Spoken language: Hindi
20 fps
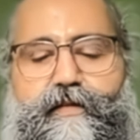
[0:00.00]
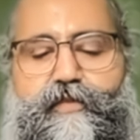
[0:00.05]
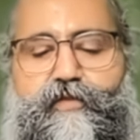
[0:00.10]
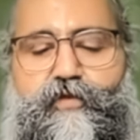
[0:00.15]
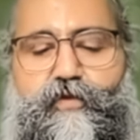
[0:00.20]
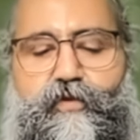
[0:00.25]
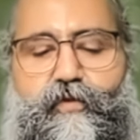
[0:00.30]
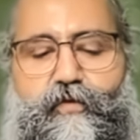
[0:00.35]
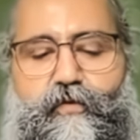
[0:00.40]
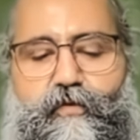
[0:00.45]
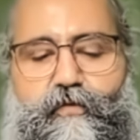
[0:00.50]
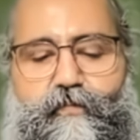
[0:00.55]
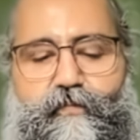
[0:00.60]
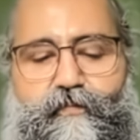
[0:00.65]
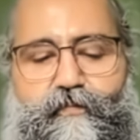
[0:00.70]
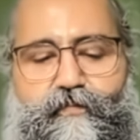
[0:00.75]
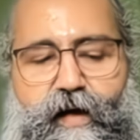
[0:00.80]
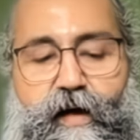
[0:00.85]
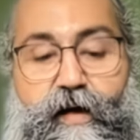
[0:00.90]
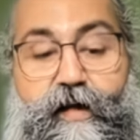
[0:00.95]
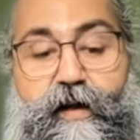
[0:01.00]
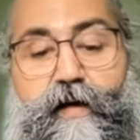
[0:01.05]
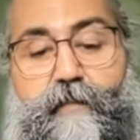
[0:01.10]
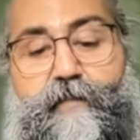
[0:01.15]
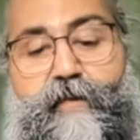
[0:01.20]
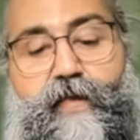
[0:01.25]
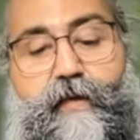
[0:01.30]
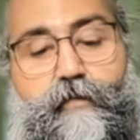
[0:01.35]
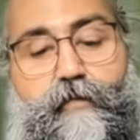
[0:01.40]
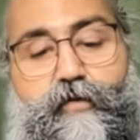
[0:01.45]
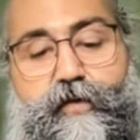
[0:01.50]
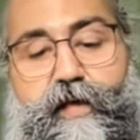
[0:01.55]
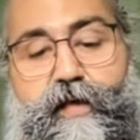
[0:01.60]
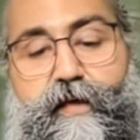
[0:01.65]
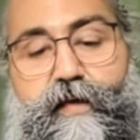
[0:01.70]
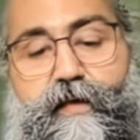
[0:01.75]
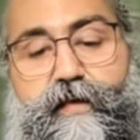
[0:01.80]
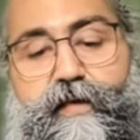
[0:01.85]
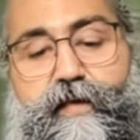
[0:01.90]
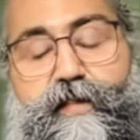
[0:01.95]
तो अगर हम ये
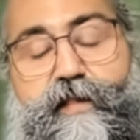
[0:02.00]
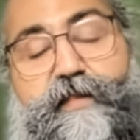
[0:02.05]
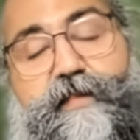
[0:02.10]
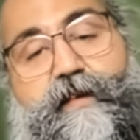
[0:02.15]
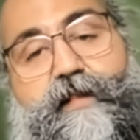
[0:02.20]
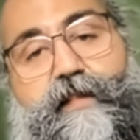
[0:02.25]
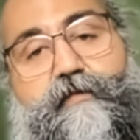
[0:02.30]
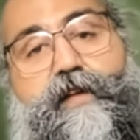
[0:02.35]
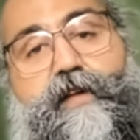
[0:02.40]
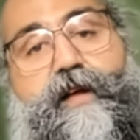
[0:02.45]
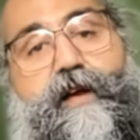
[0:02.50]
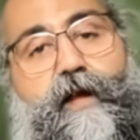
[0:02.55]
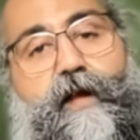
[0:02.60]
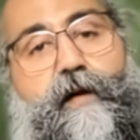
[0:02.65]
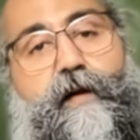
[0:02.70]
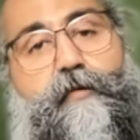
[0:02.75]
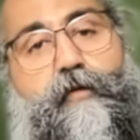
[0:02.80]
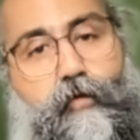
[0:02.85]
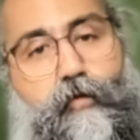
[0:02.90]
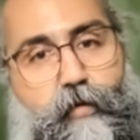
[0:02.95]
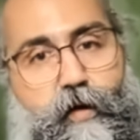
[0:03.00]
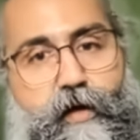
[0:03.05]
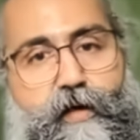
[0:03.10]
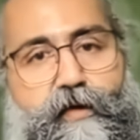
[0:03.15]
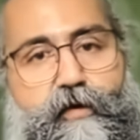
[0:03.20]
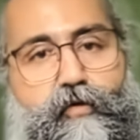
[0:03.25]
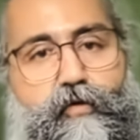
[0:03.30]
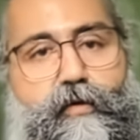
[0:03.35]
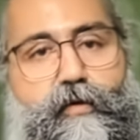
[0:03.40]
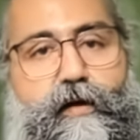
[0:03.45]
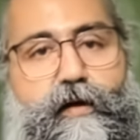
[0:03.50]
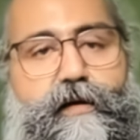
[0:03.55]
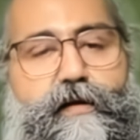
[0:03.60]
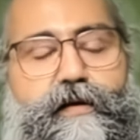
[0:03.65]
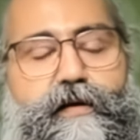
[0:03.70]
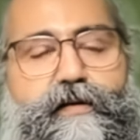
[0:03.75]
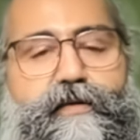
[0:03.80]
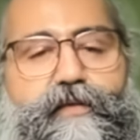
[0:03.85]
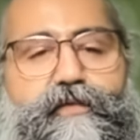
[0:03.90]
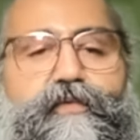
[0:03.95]
बोलें कि इसका लिवर खराब होगा ही होगा
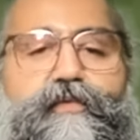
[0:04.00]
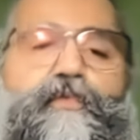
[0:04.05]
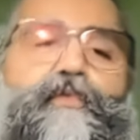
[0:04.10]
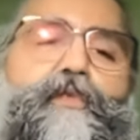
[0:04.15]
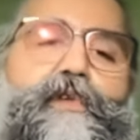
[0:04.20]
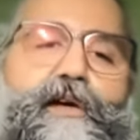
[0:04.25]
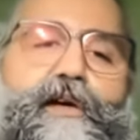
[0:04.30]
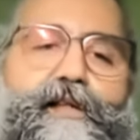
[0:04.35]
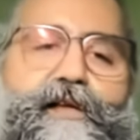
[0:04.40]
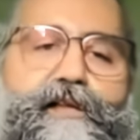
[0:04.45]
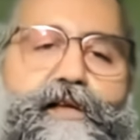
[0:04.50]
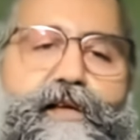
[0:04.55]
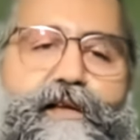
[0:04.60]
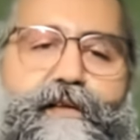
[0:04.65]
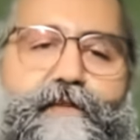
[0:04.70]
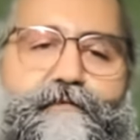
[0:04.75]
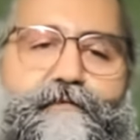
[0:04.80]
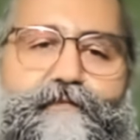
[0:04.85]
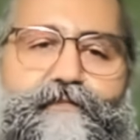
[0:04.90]
वो गलत है